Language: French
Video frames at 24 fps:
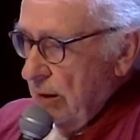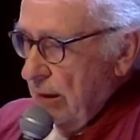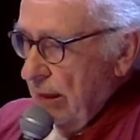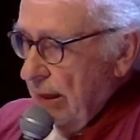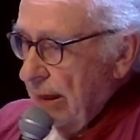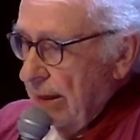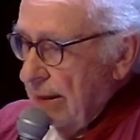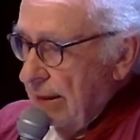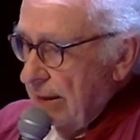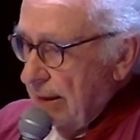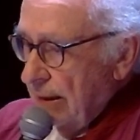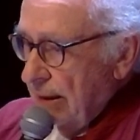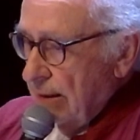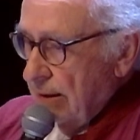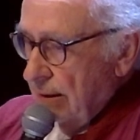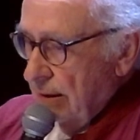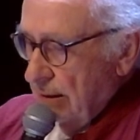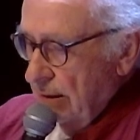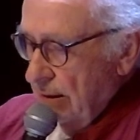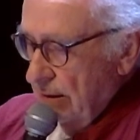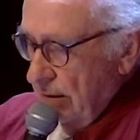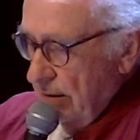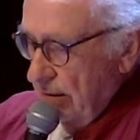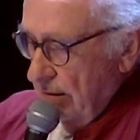
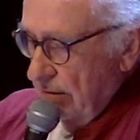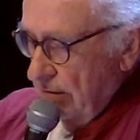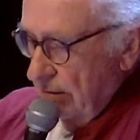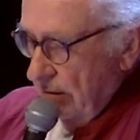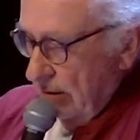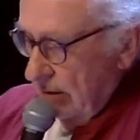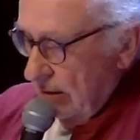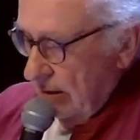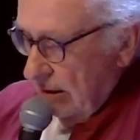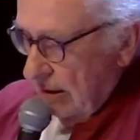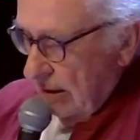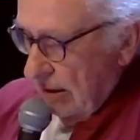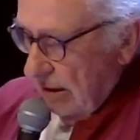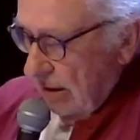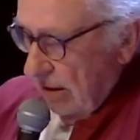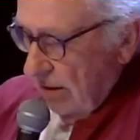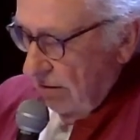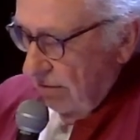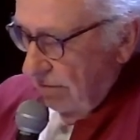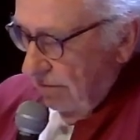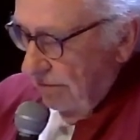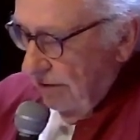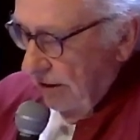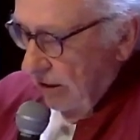intact
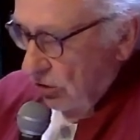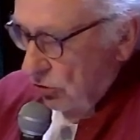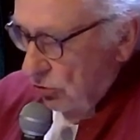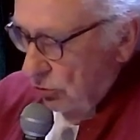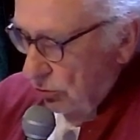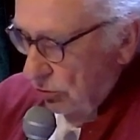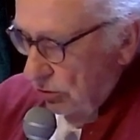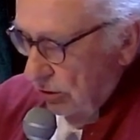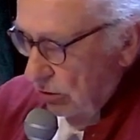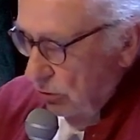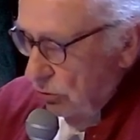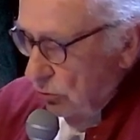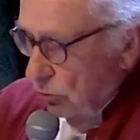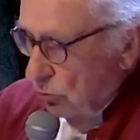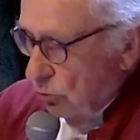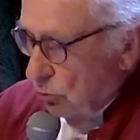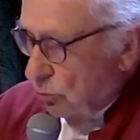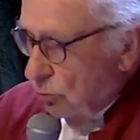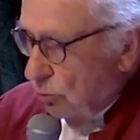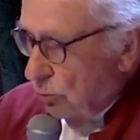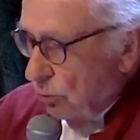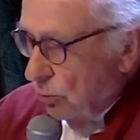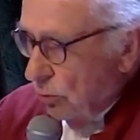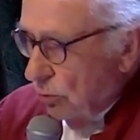vierge aussi de
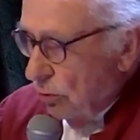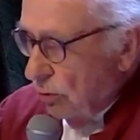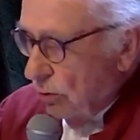toute